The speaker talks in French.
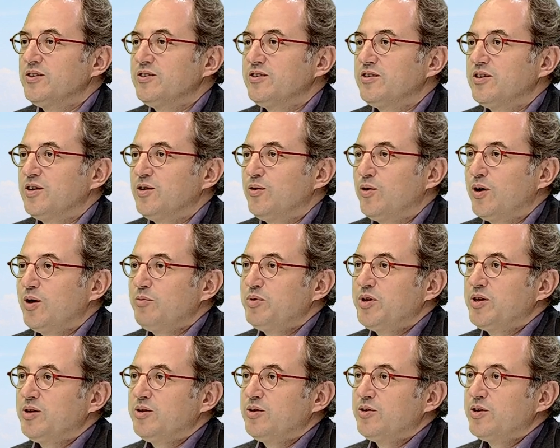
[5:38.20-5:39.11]
c'est
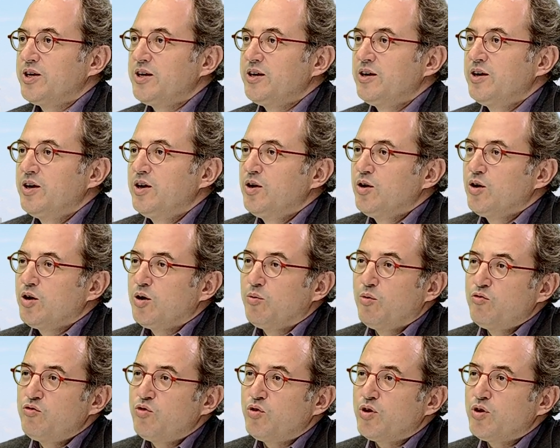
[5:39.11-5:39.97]
l'Olympique lyonnais. Comment vous